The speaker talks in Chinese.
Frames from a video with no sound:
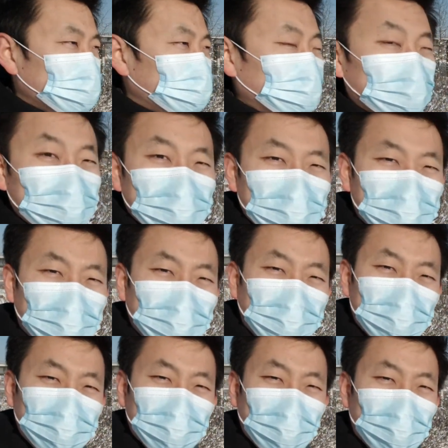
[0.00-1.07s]
我在这个地方
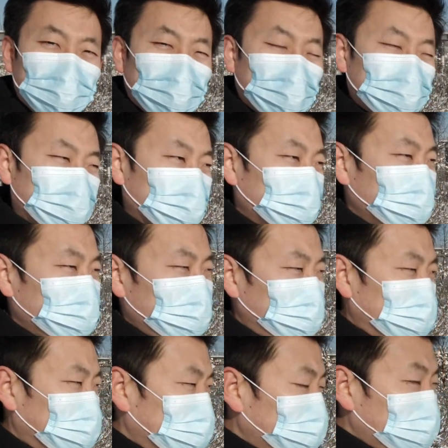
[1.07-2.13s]
完全看不到屏幕里
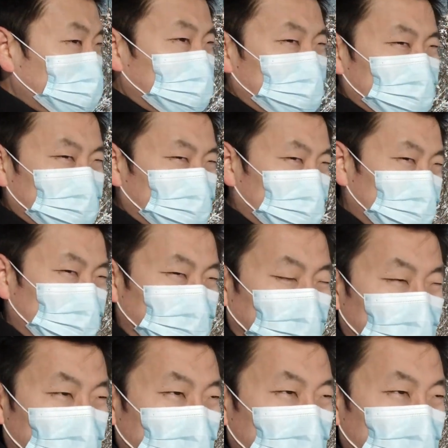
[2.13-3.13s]
边，因为反